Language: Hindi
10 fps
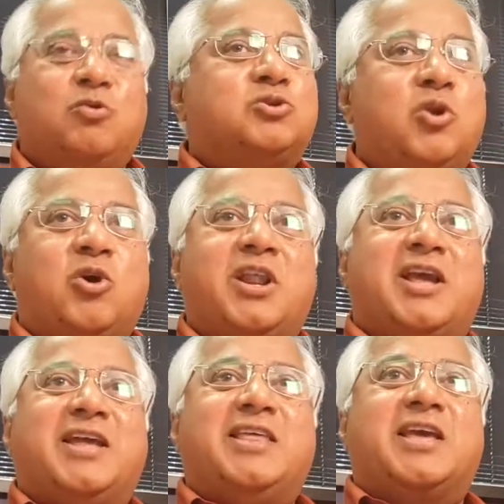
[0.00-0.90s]
कुछ लोगों
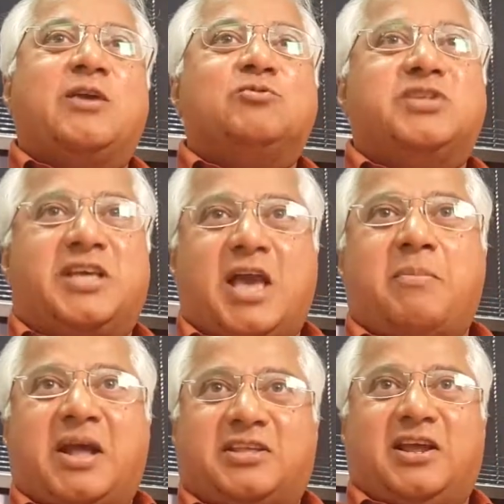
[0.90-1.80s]
ने कह दिया कि उससे
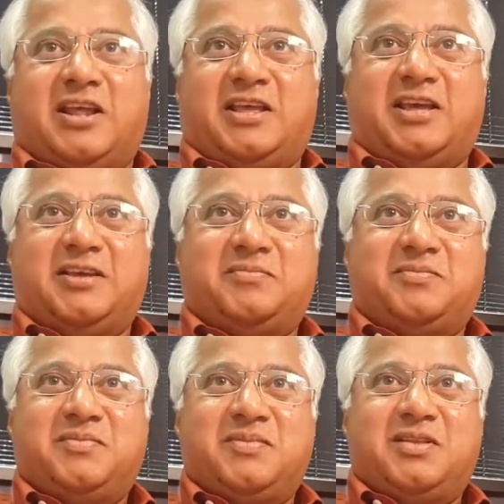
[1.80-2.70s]
क्या बात करेंगे
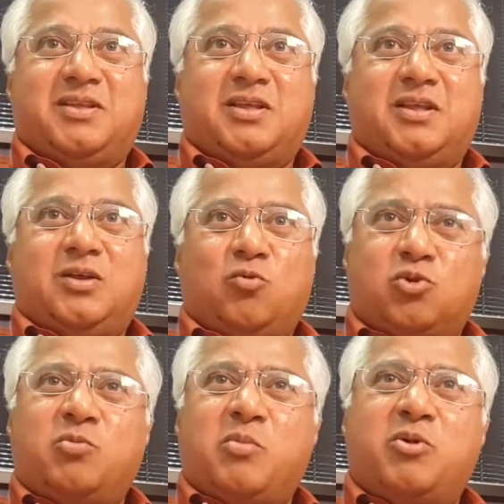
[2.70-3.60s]

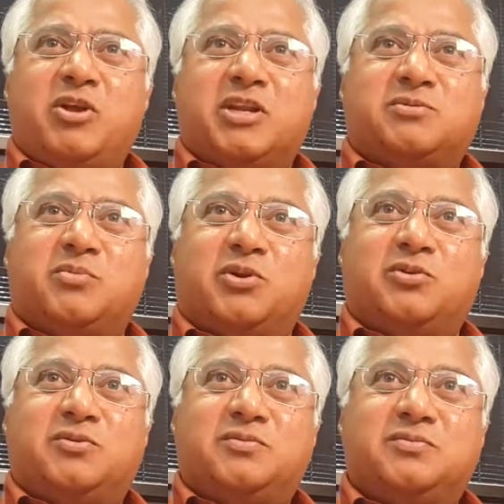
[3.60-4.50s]
उर्दू में बोलो इंग्लिश में
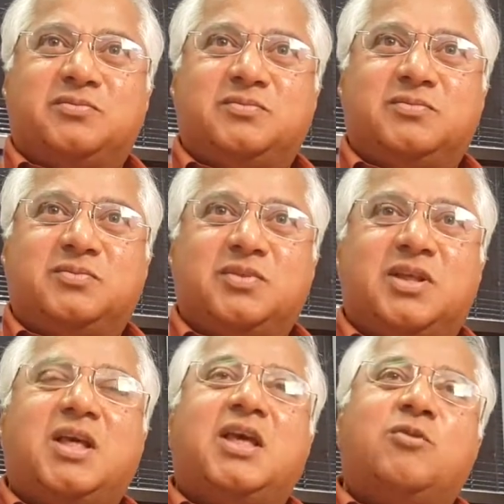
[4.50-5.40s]
बोलो उर्दू
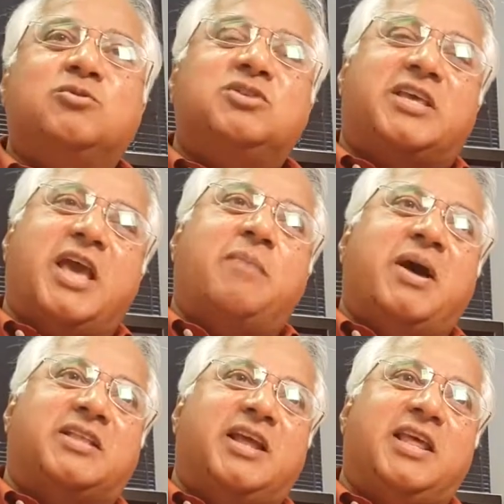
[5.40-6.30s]
से उससे क्या
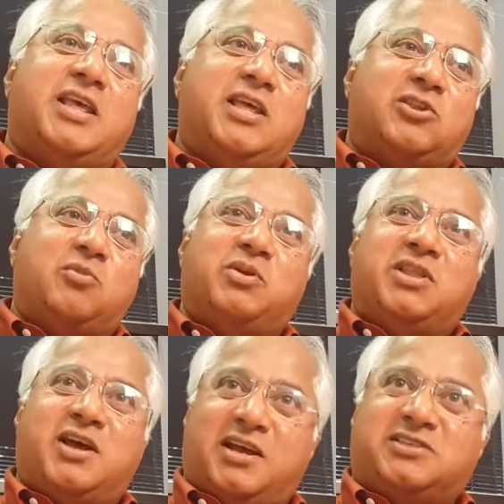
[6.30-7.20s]
बात करेंगे ये तो
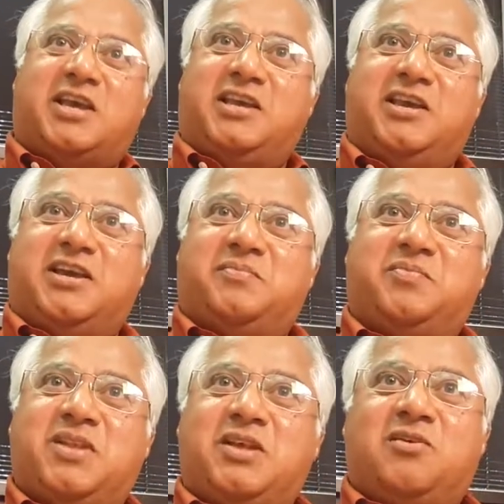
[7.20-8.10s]
बंदा ऐसा ही है
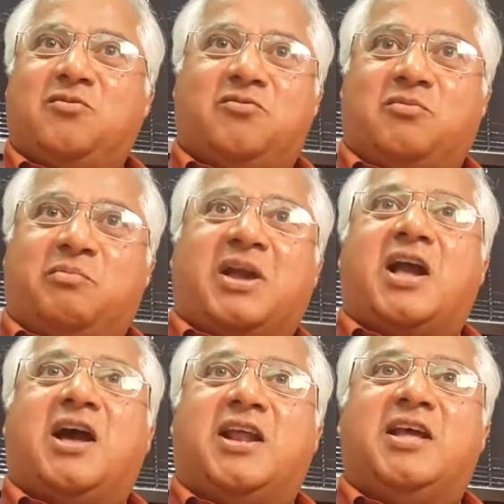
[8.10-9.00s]
हम्म।
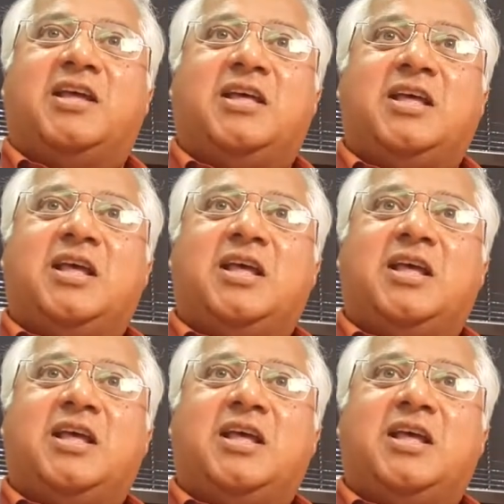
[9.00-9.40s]
बेकार है